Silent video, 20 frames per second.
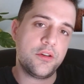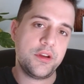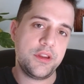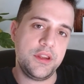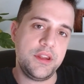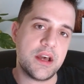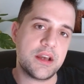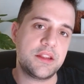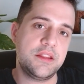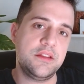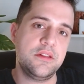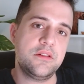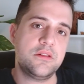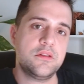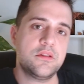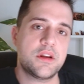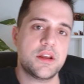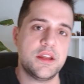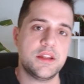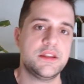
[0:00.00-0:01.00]
y
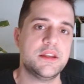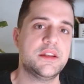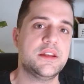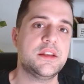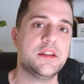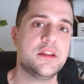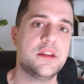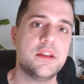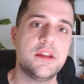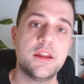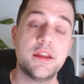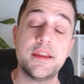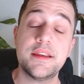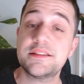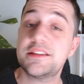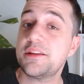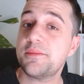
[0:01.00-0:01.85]
didáctico que tiene este